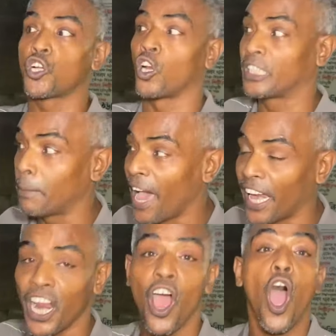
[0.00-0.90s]
সচিবের
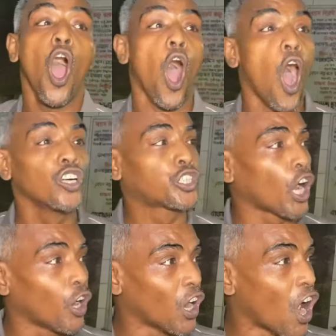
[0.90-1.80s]

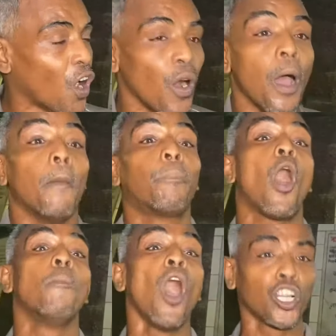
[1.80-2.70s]
অংশগুলো
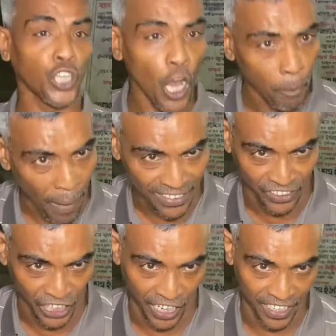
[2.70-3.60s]
প্রমোশন
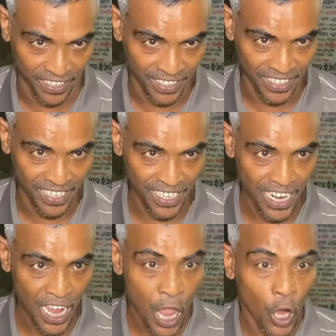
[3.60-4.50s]
পাচ্ছে
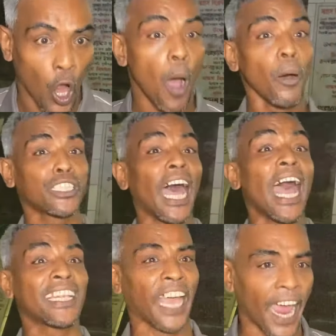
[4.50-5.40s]
ক্ষমতায়
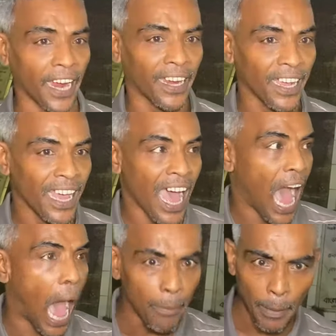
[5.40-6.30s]
আছে
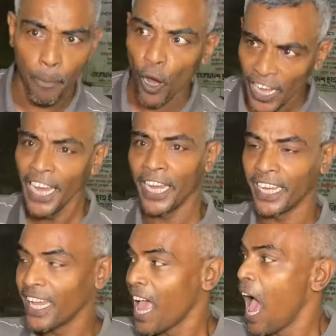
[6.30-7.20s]
আমি বলি
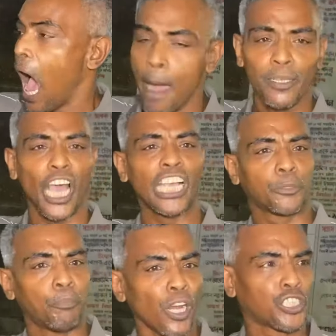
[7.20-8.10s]
আমি তো
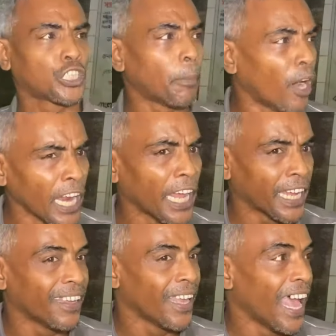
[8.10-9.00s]
স্পষ্ট বলি
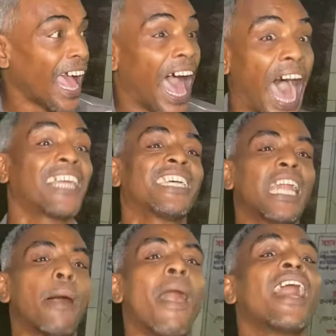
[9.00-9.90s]

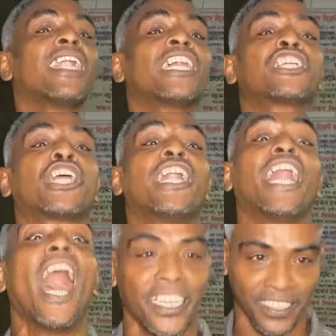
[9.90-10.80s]
হাসিনা বাংলাদেশে
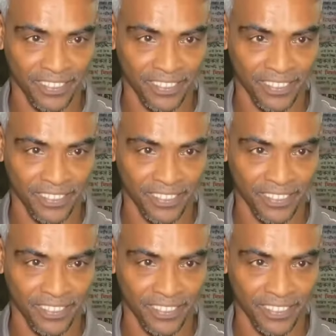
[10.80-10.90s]
নাই